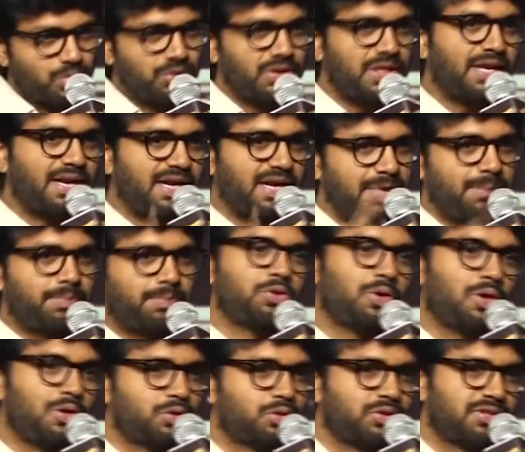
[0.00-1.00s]
ముందే రెండు
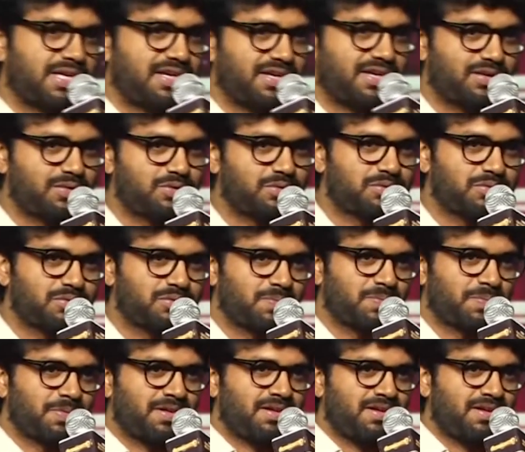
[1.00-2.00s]
ఎపిసోడ్లు చూశాను నేను
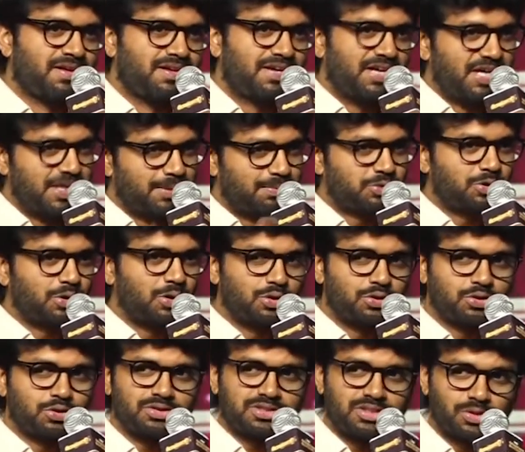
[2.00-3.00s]
రెండు ఎపిసోడ్లు
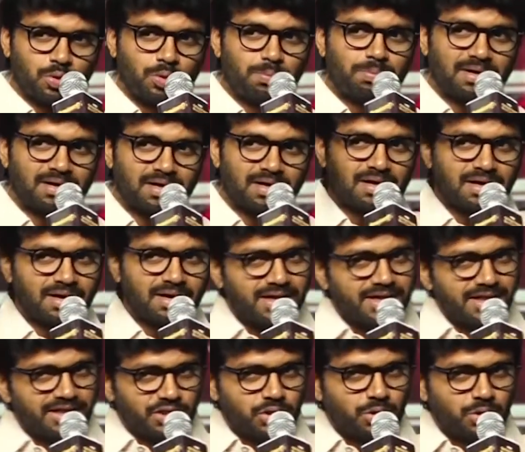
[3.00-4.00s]
చూసి గోపన్న
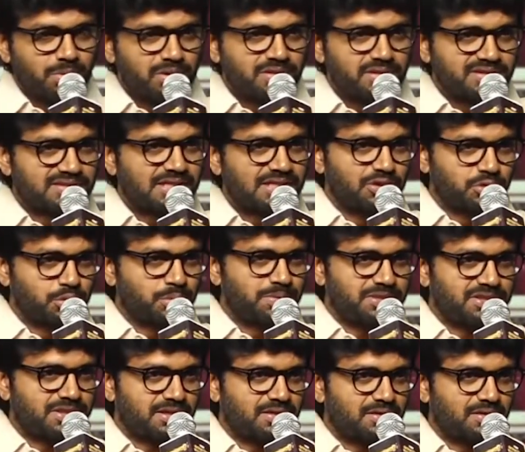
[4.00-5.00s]
ఎడిటింగ్ రూమ్లో తీసుకెళ్ళి
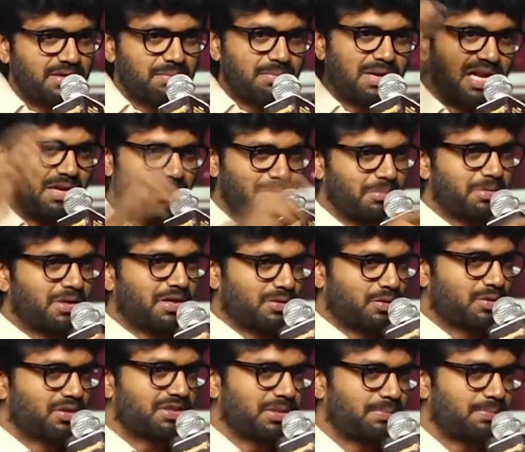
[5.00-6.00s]
చూపించారు నేను బాలాబాబు గారికి
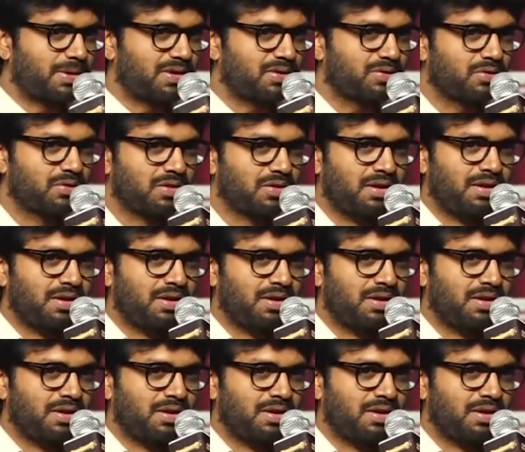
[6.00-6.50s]
కూడా చెప్పాను